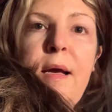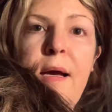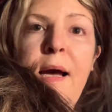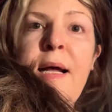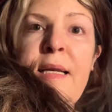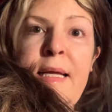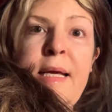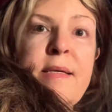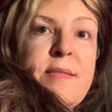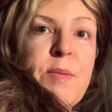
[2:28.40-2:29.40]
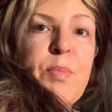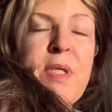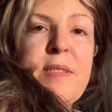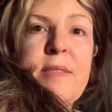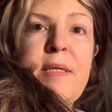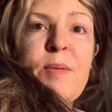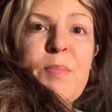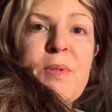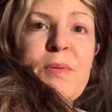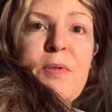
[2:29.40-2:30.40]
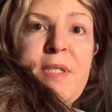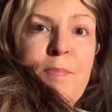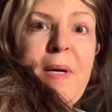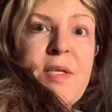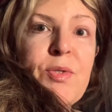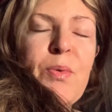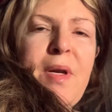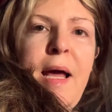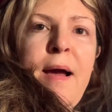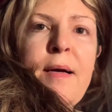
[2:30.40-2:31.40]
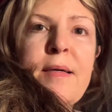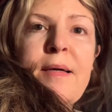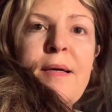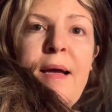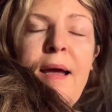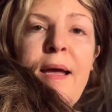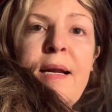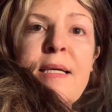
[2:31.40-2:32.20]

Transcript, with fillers: A Lace, por exemplo, em particular, ela